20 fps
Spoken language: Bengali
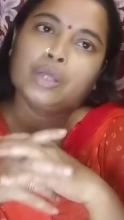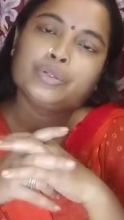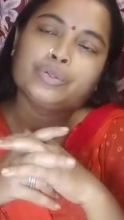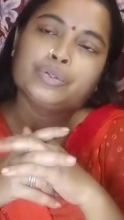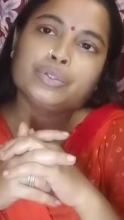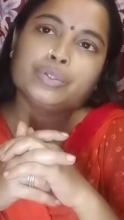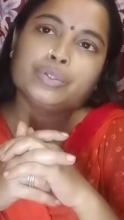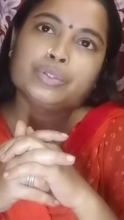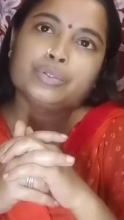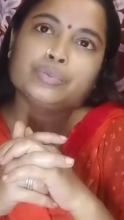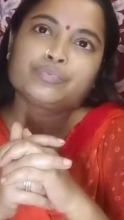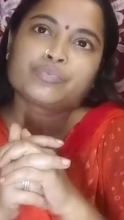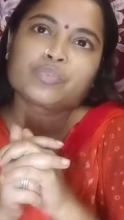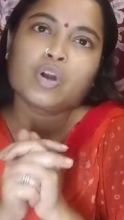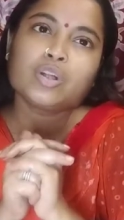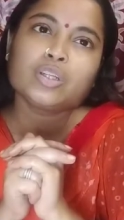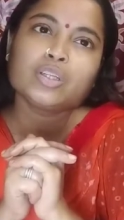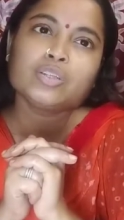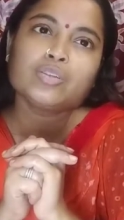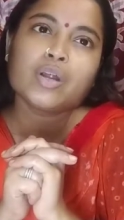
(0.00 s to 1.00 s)
তো
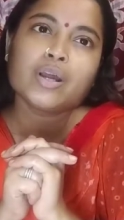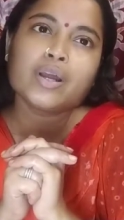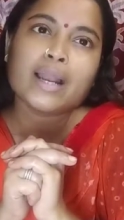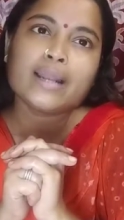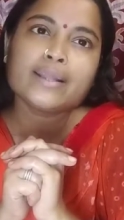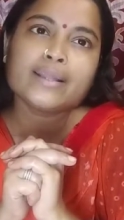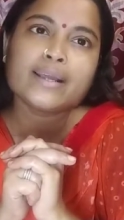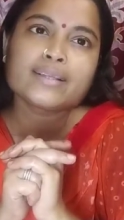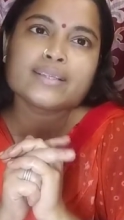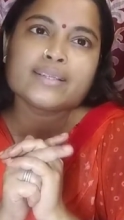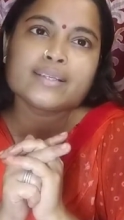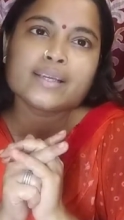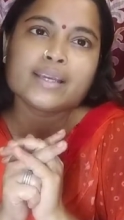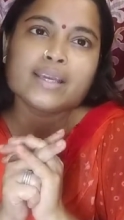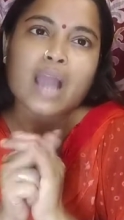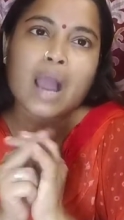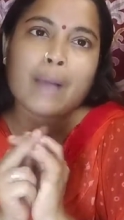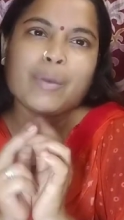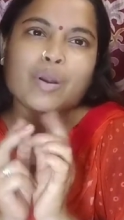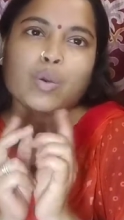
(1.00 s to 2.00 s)
কদিন ধরে খালি দেখছি কি
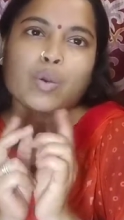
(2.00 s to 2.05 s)
আমার